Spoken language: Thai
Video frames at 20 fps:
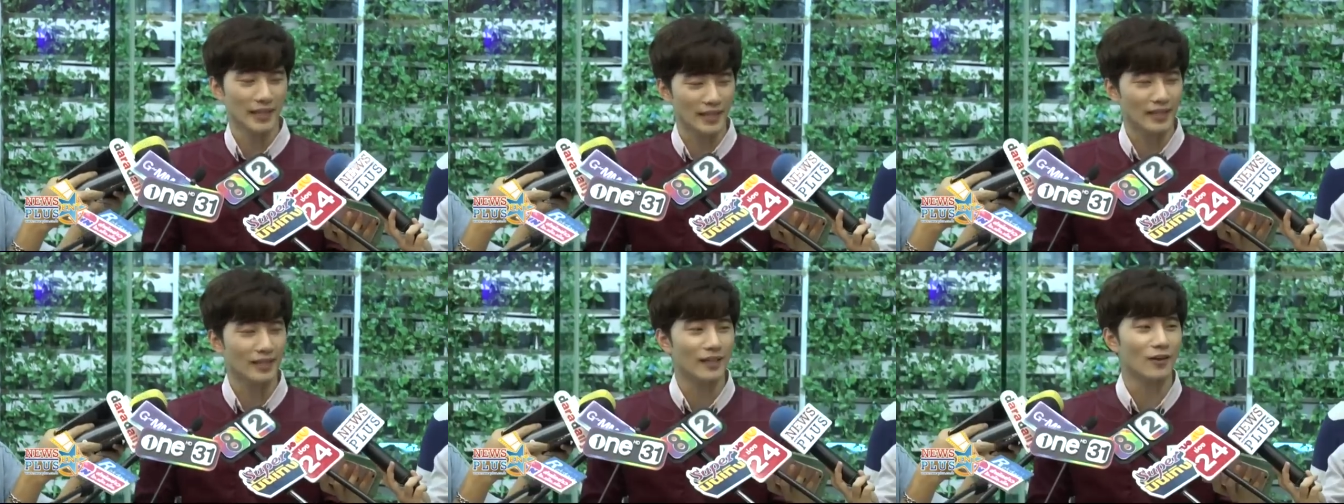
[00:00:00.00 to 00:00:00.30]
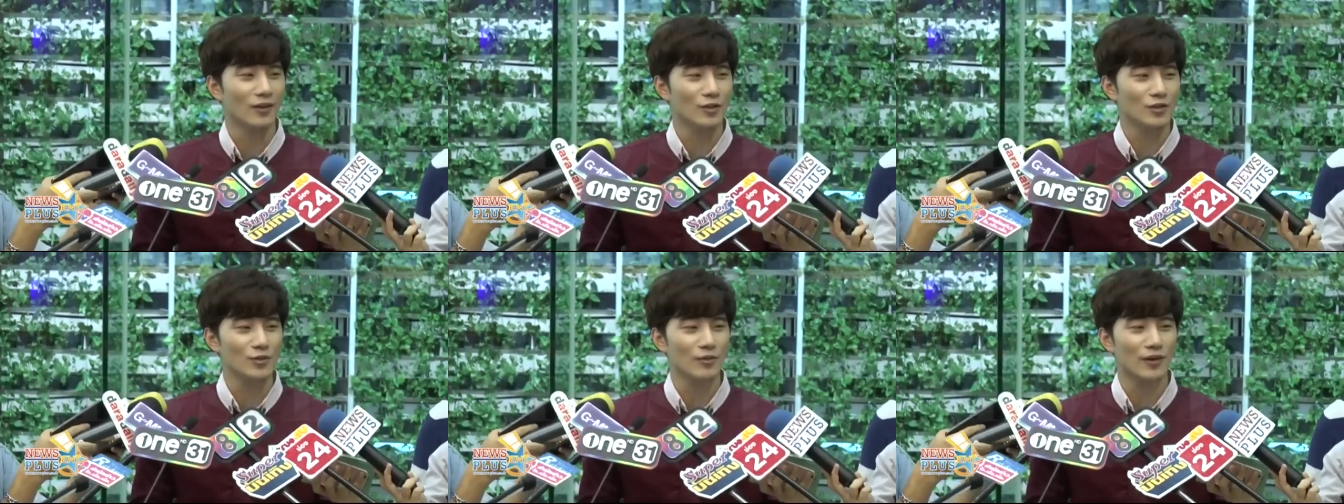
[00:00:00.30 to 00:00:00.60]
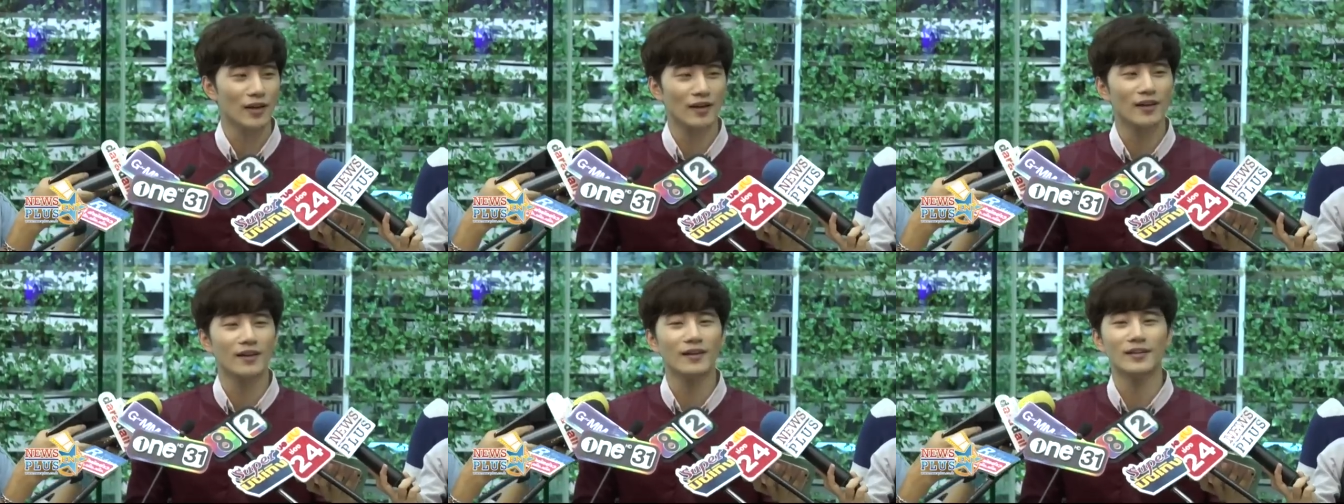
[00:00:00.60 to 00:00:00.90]
นี้เราก็รู้สึก
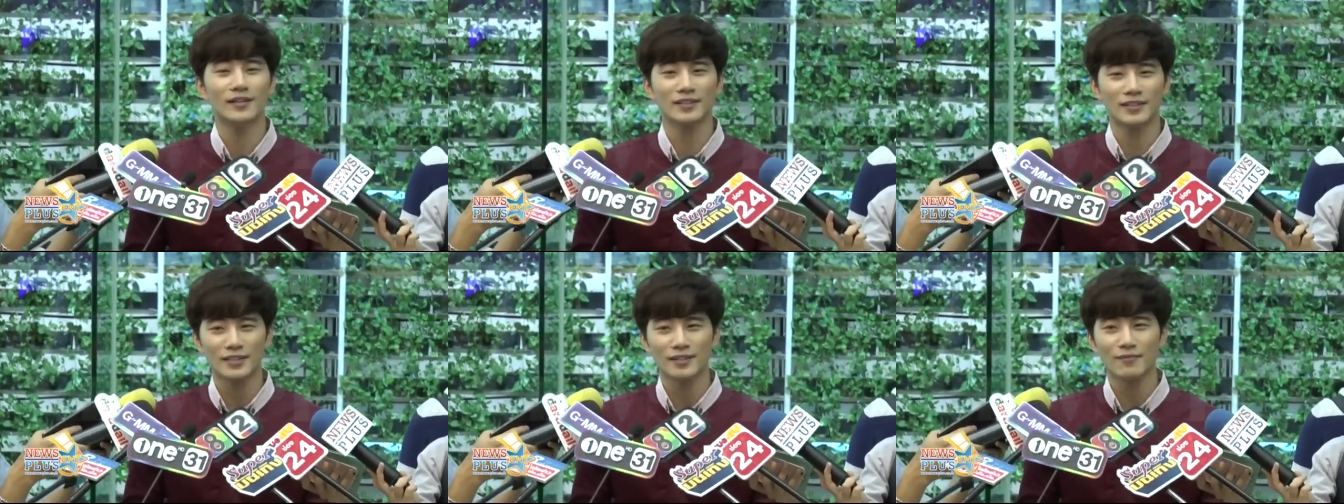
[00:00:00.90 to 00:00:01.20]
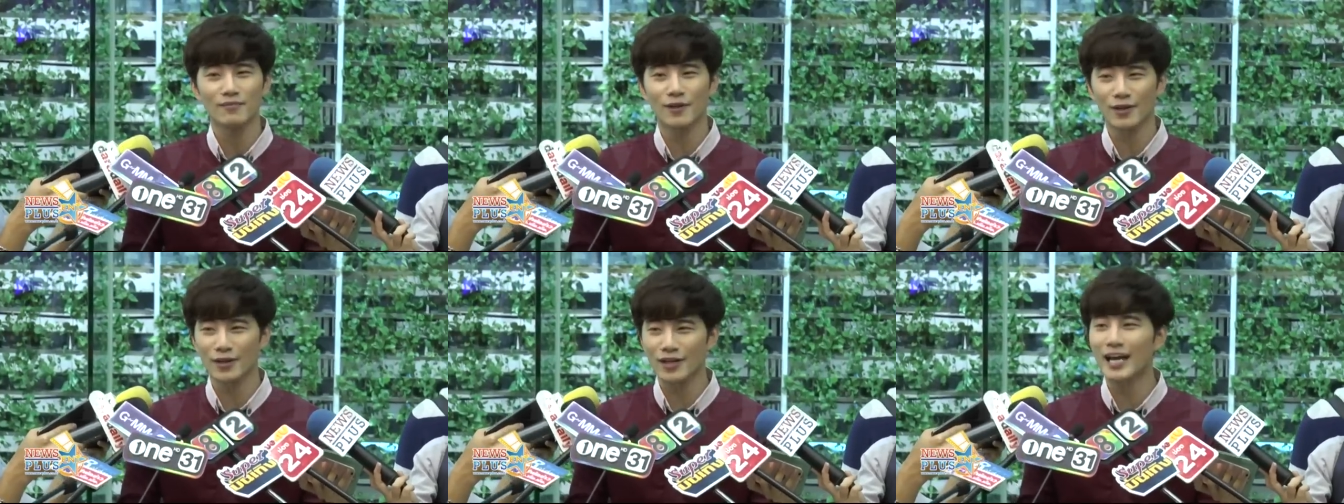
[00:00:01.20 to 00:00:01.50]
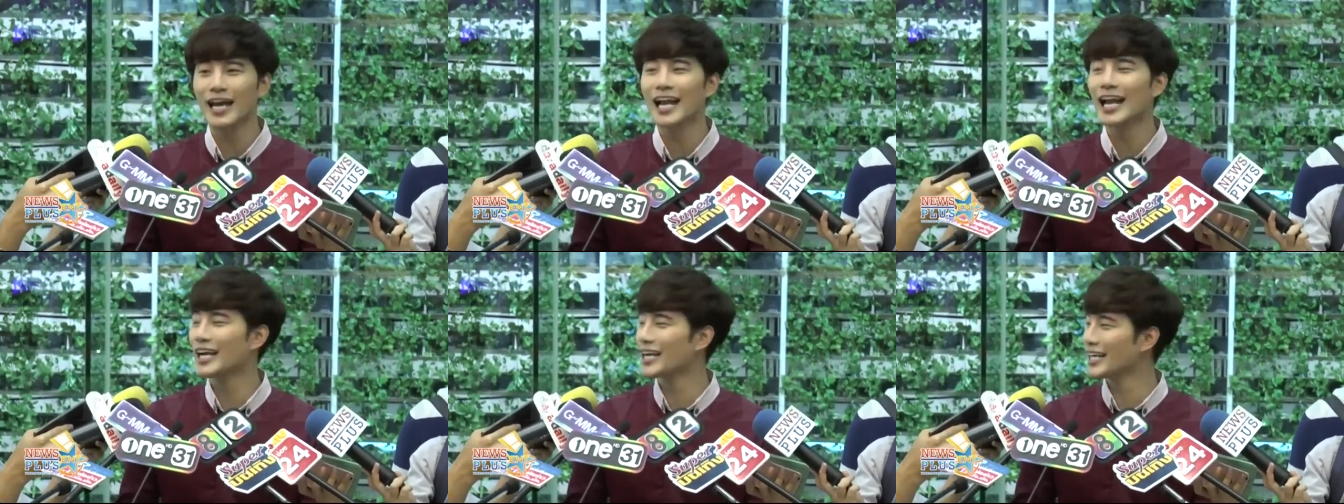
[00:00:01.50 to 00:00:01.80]
ว่าเออมันก็
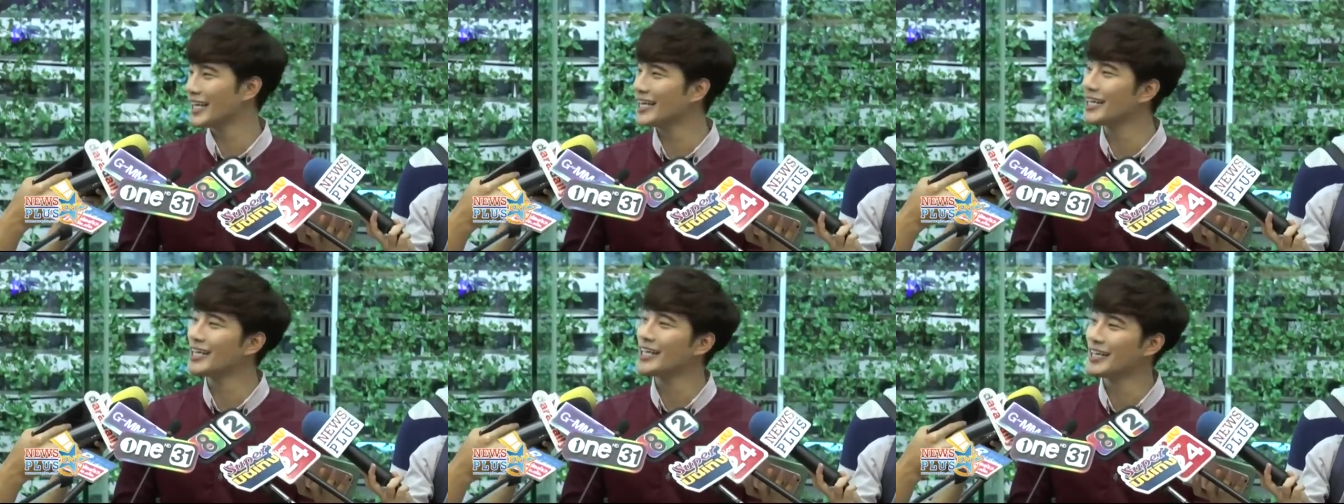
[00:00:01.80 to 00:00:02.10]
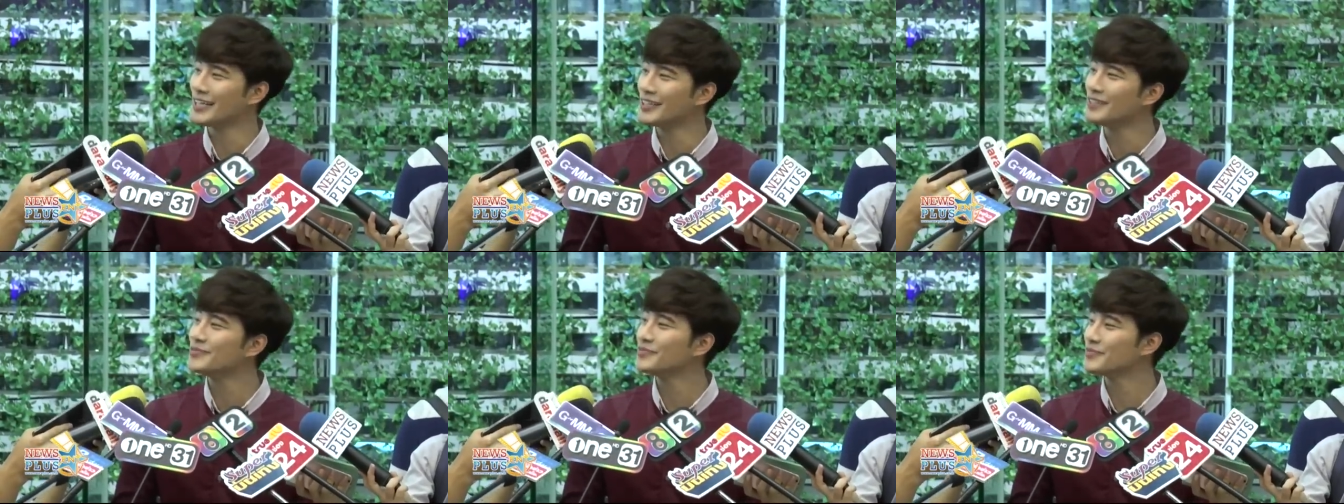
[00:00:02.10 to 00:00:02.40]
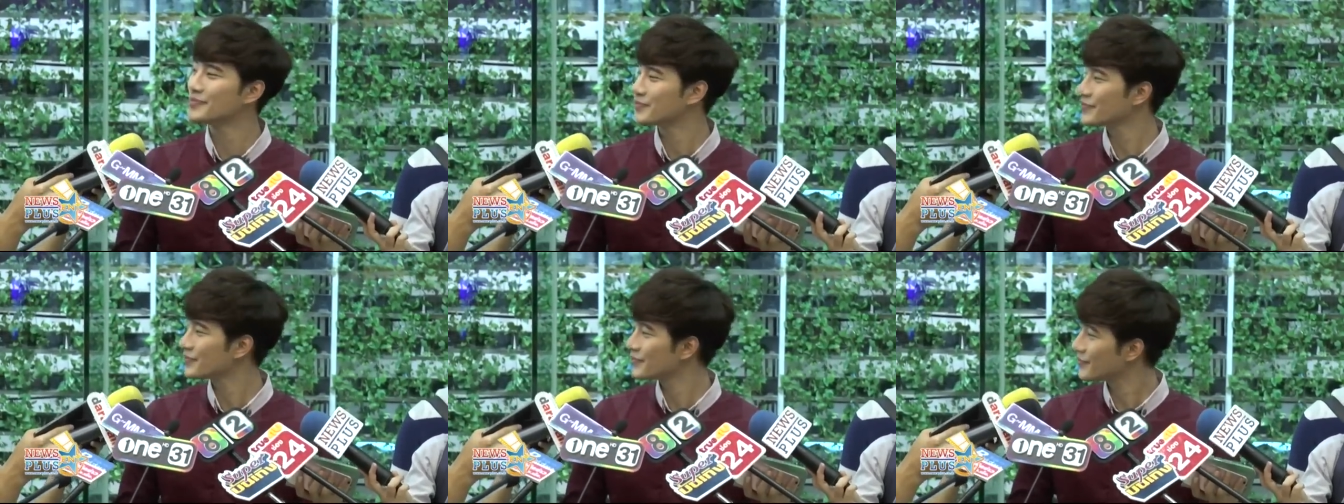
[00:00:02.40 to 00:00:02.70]
น่ารักดีครับมีค
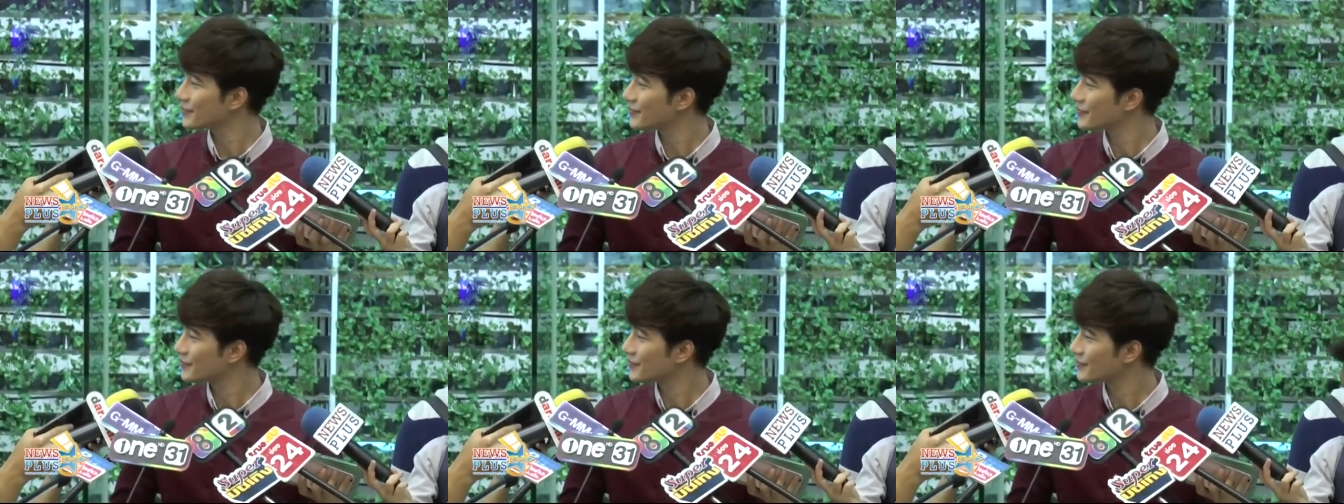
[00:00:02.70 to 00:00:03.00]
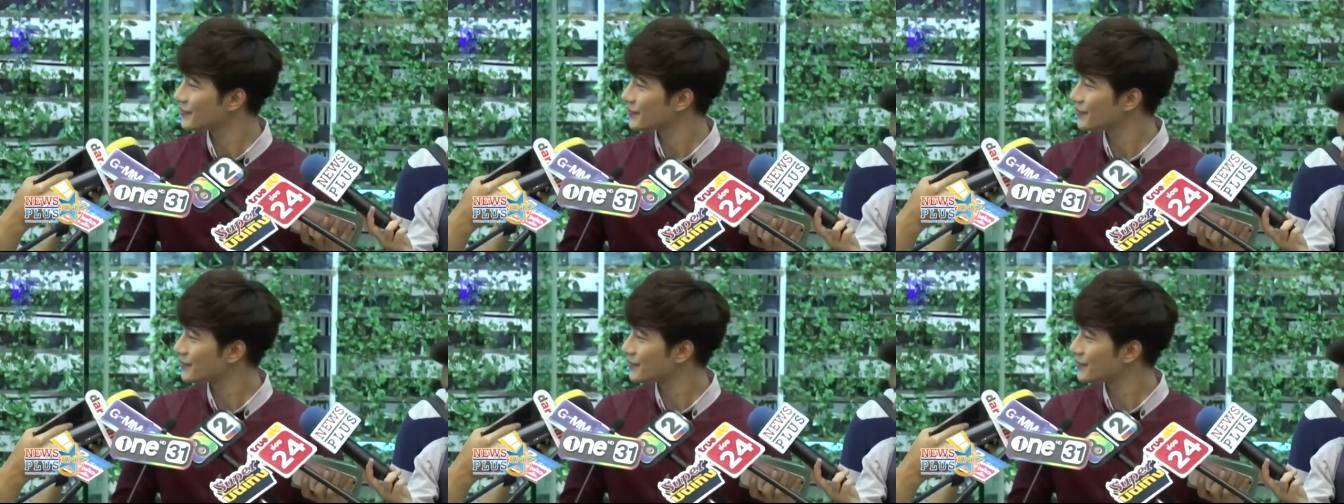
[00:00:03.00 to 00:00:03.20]
วามหมายไหม